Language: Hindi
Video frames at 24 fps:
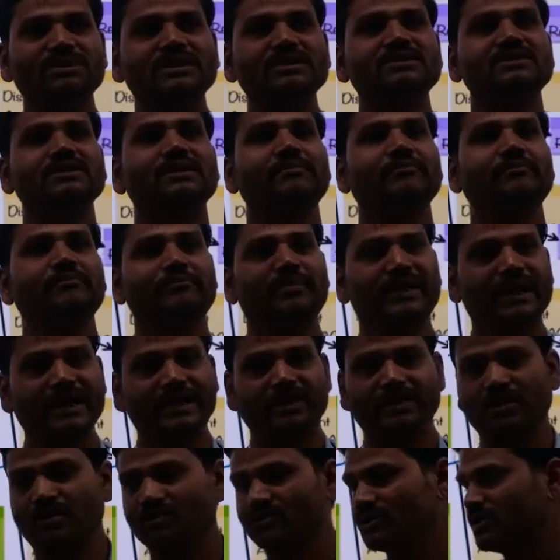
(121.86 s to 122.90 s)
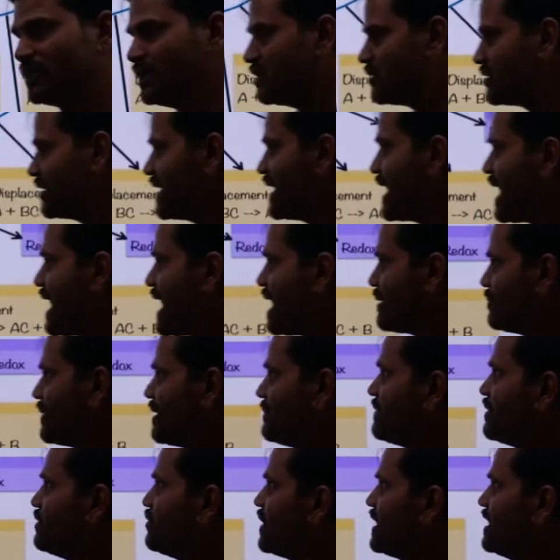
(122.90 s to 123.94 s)
मीन्स ब्रेक डाउन तो यहाँ
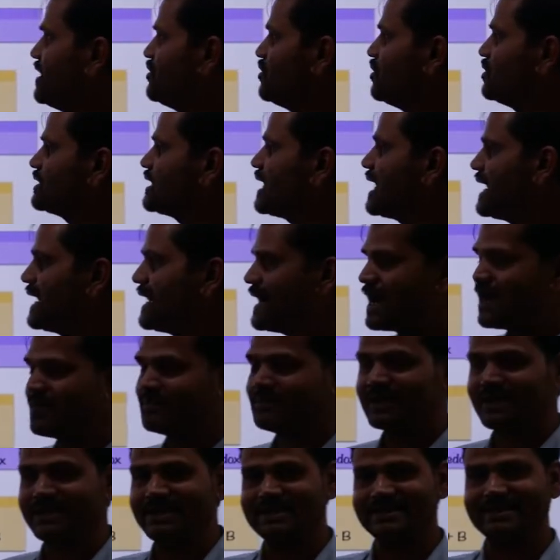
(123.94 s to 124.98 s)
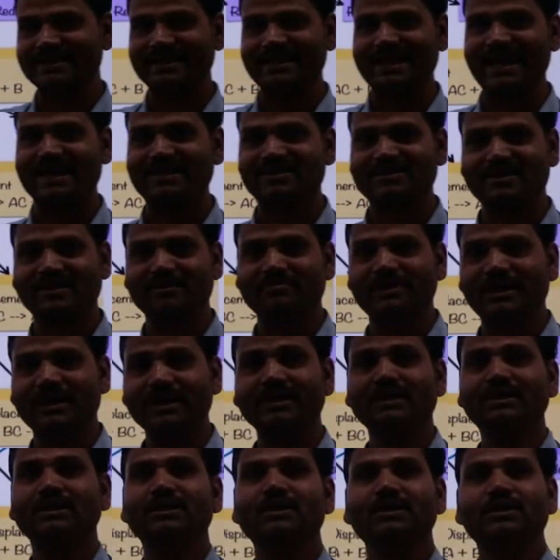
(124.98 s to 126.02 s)
पे भी वही होता है आपके इस रिएक्शन में
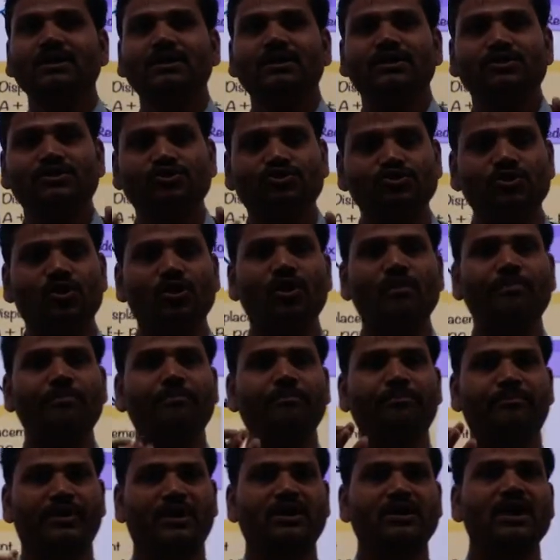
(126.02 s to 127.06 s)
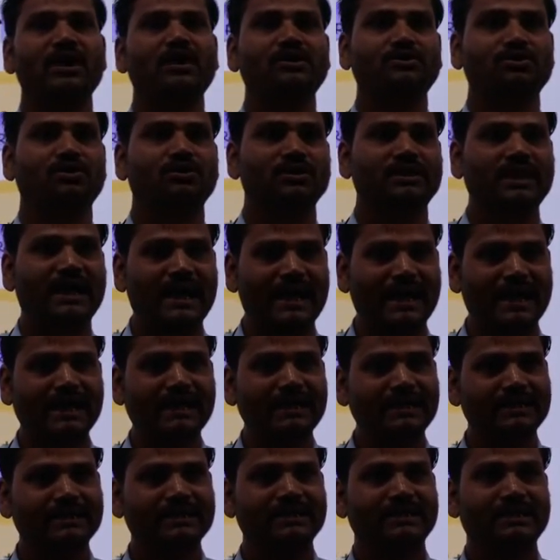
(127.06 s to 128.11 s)
जो प्रोडक्ट होता
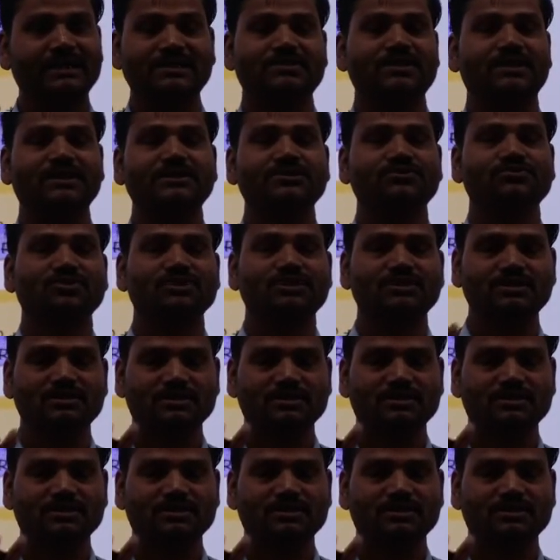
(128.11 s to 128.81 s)
है सॉरी जो